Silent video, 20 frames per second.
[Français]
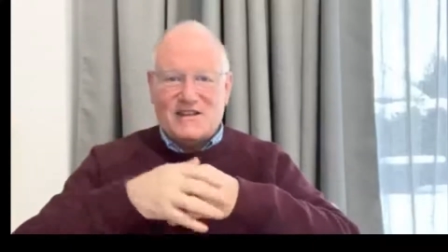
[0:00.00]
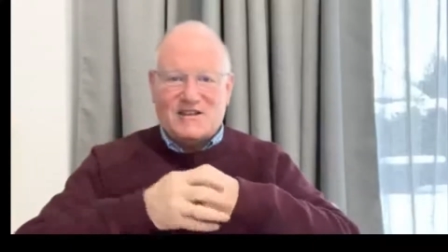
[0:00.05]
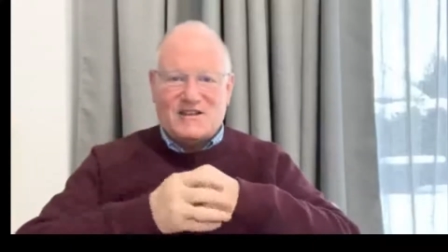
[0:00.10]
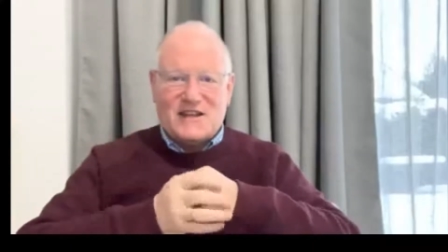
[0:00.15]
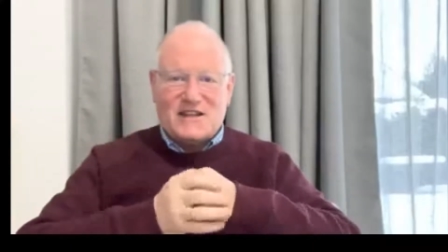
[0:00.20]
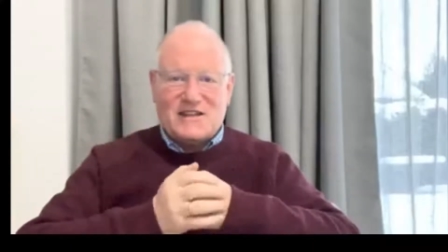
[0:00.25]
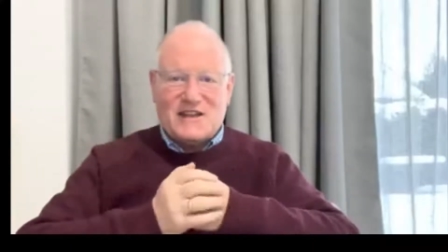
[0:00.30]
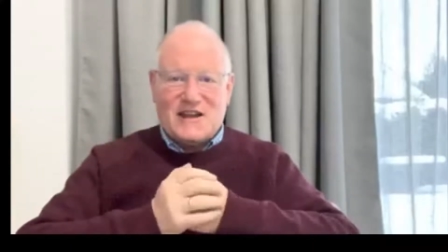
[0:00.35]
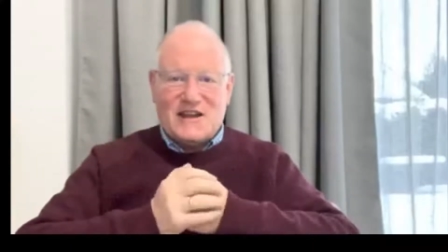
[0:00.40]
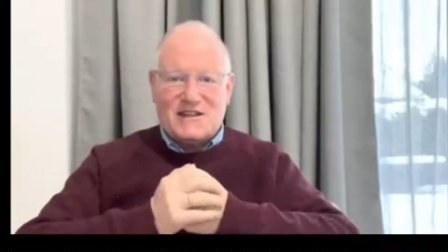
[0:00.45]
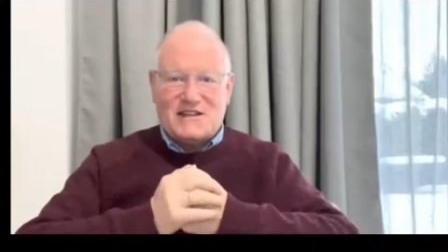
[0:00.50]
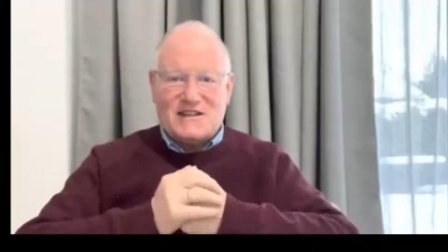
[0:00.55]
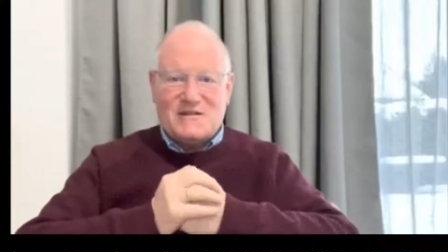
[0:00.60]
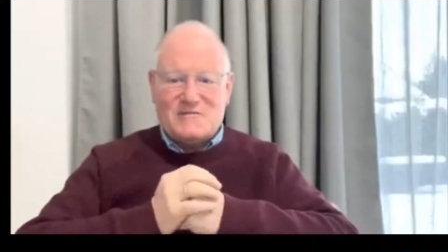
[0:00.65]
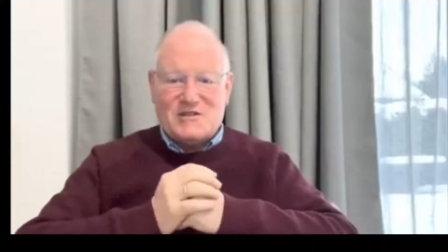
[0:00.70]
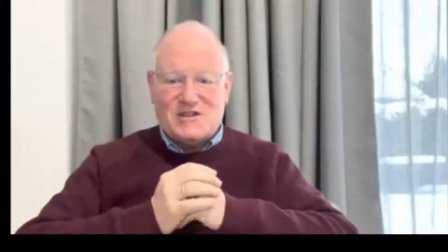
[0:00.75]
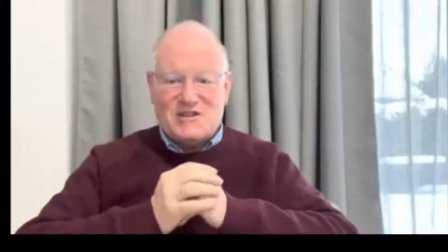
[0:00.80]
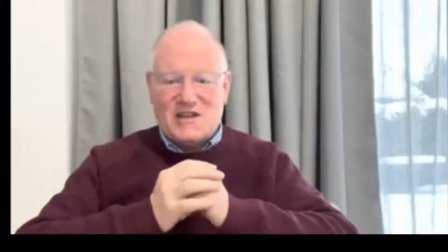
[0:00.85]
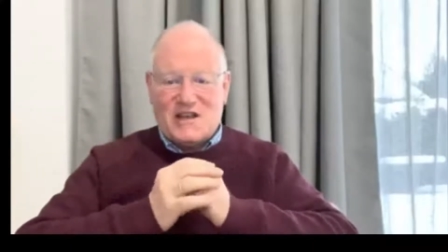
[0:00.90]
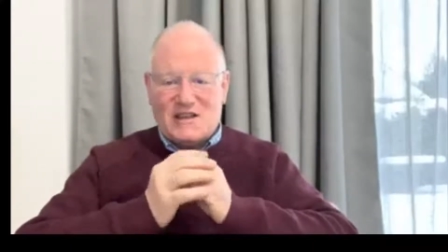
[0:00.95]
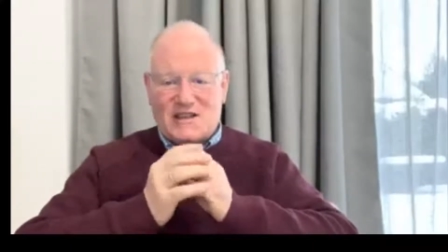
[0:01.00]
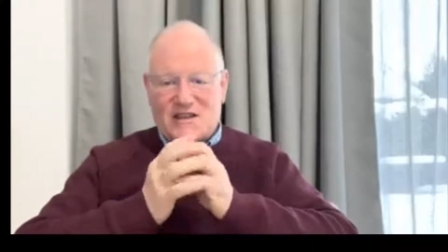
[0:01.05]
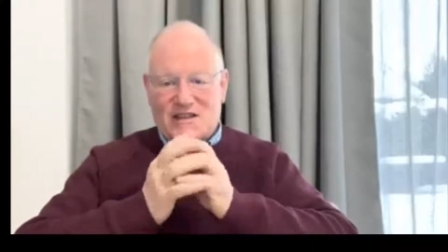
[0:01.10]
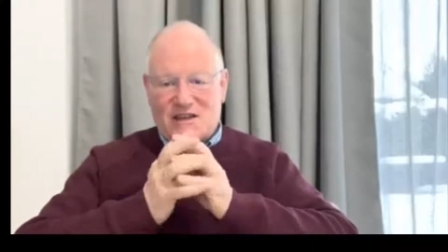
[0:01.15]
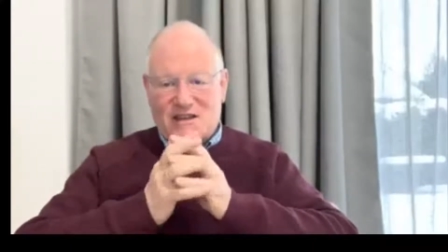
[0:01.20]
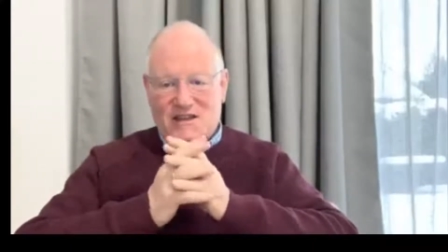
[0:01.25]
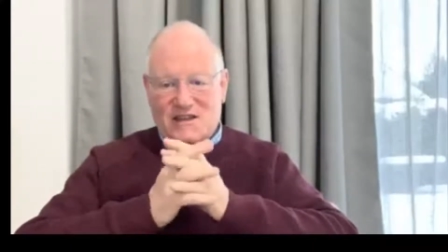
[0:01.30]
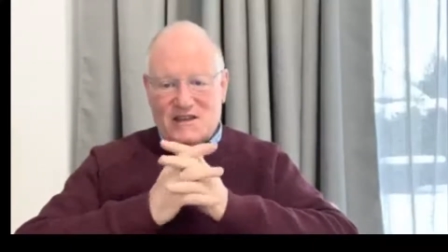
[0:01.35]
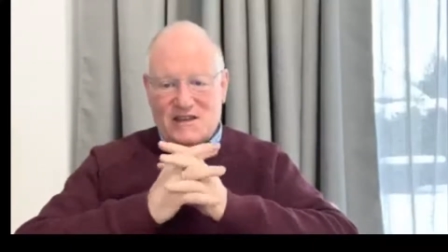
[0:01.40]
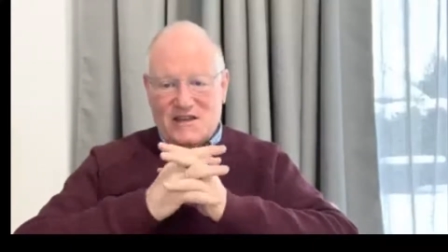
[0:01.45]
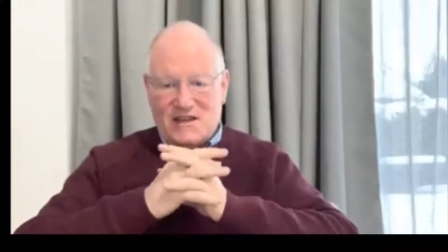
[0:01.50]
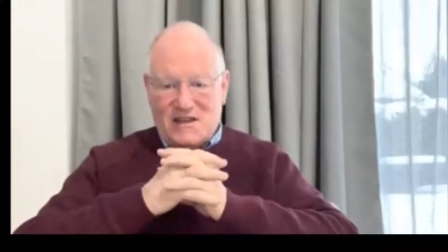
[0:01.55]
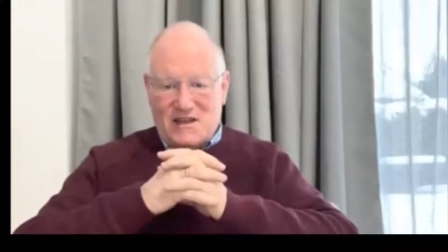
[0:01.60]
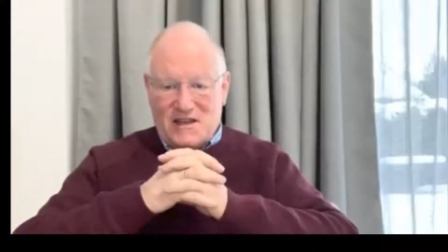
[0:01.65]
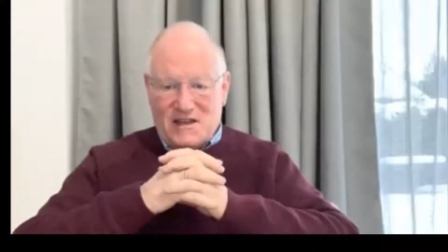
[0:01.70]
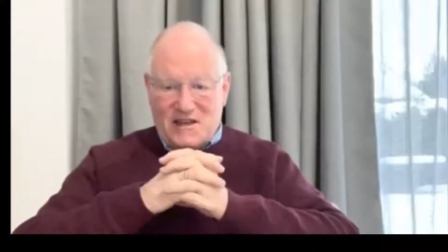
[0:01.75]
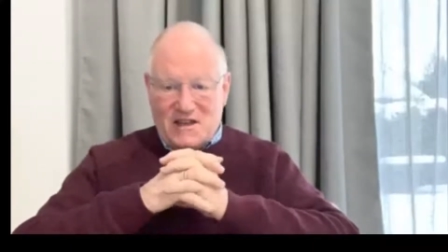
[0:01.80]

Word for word: des Shadrach, des Meshach et des